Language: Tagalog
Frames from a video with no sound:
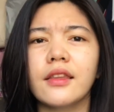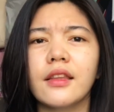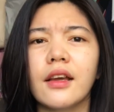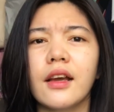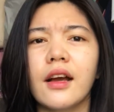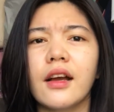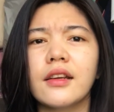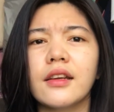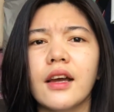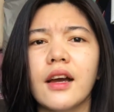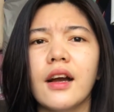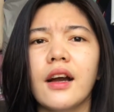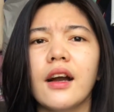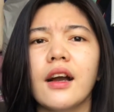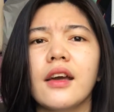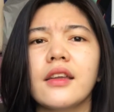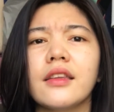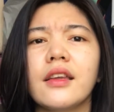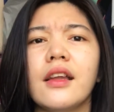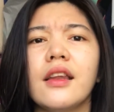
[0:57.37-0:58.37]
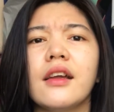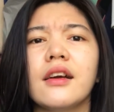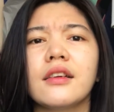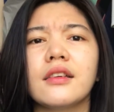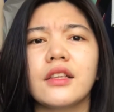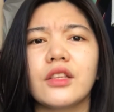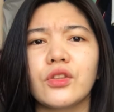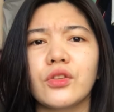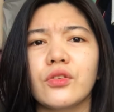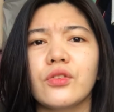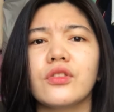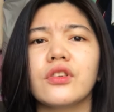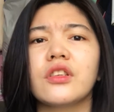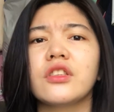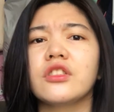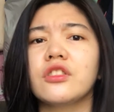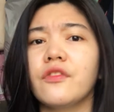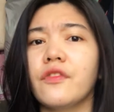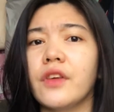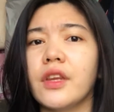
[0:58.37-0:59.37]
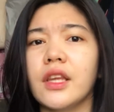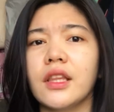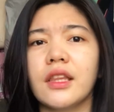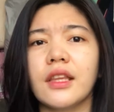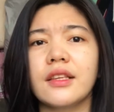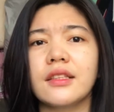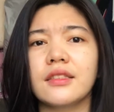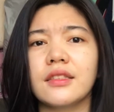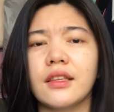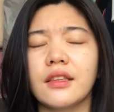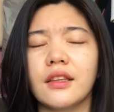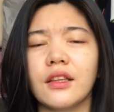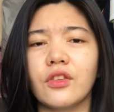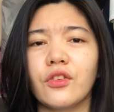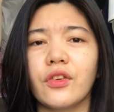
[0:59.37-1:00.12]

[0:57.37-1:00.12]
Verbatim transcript: ang nakakaganda lang nitong rejuvenating set na to